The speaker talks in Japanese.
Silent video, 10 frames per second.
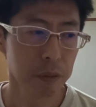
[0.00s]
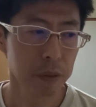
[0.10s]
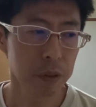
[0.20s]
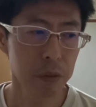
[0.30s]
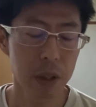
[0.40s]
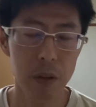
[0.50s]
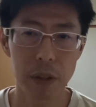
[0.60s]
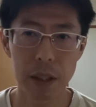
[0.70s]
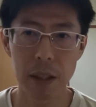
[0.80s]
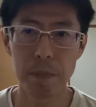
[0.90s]
そんな気な
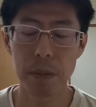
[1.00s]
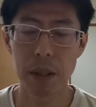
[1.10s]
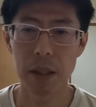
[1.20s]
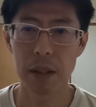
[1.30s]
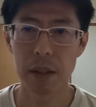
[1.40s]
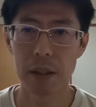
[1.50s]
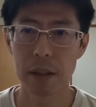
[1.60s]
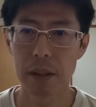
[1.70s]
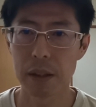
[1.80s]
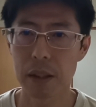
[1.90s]
いね隠蔽
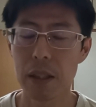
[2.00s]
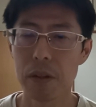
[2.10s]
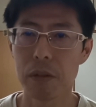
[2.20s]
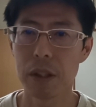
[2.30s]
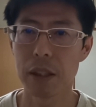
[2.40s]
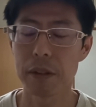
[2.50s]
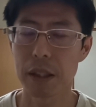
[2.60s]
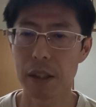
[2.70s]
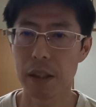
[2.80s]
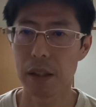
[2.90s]
死刑囚になるじゃ
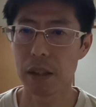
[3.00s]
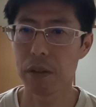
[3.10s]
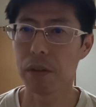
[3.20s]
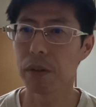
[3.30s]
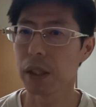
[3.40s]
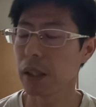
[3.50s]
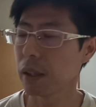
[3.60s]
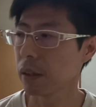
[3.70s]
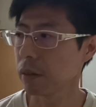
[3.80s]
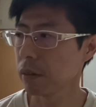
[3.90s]
ないっていうような
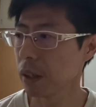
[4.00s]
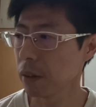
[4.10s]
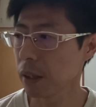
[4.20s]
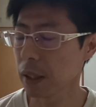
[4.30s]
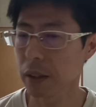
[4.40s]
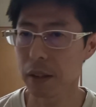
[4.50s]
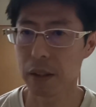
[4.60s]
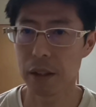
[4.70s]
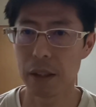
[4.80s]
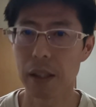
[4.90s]
ぐらいの話
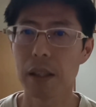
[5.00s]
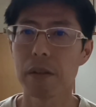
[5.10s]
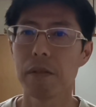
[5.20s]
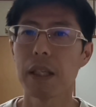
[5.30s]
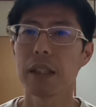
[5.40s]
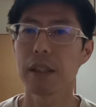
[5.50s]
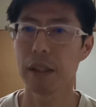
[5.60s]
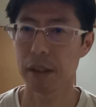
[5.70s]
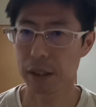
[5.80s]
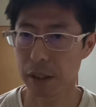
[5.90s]
になってくるわけじゃない
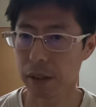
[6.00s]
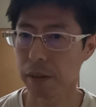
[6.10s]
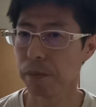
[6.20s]
ですか。